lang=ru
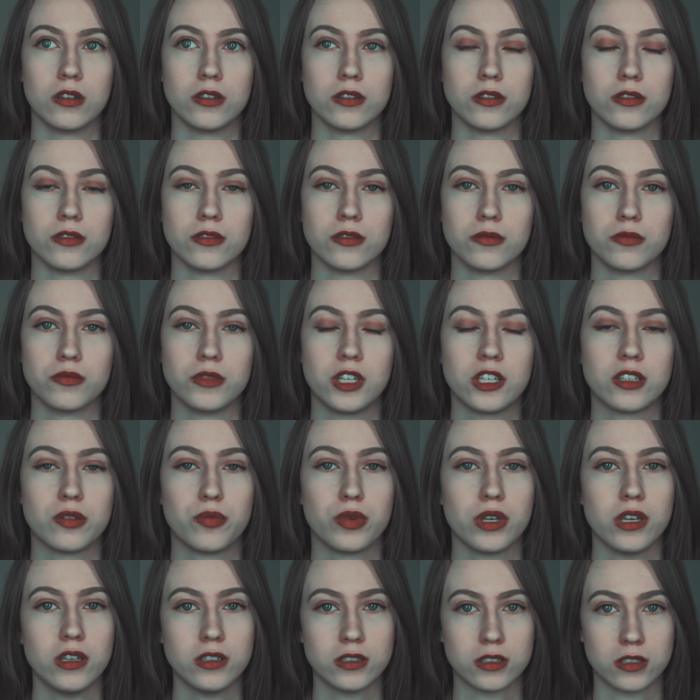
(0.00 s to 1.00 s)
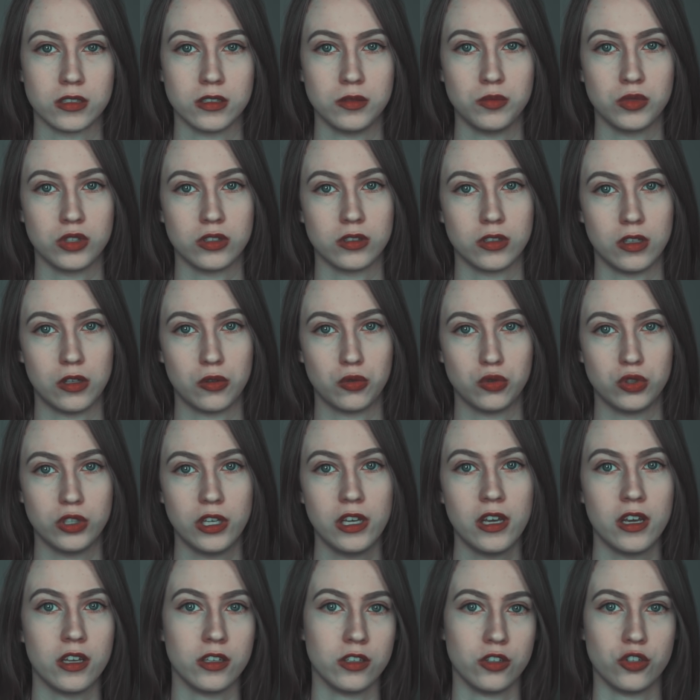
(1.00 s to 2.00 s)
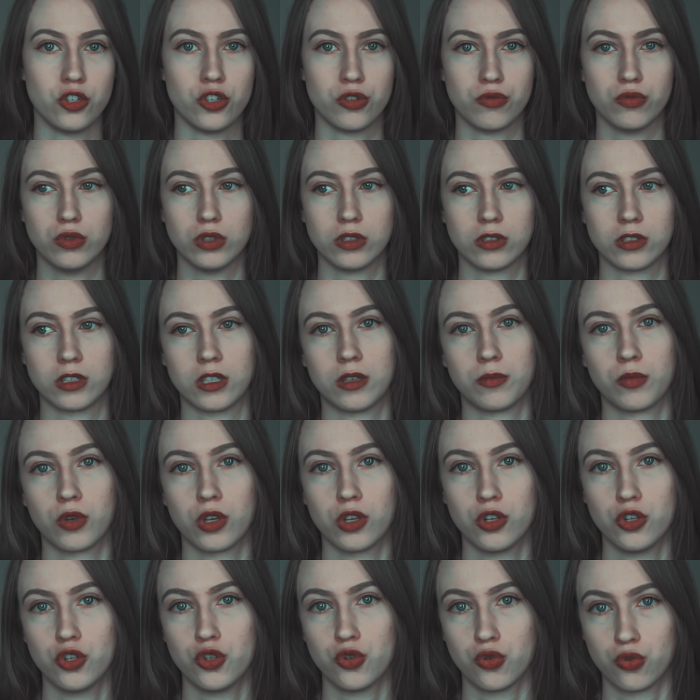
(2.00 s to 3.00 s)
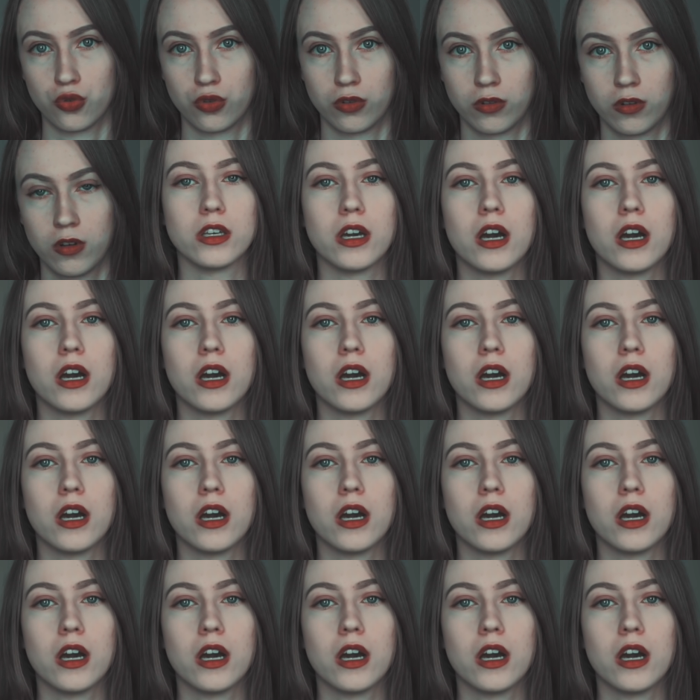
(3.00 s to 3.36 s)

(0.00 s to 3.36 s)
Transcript: надо бояться именно людей, а не чего-то там еще.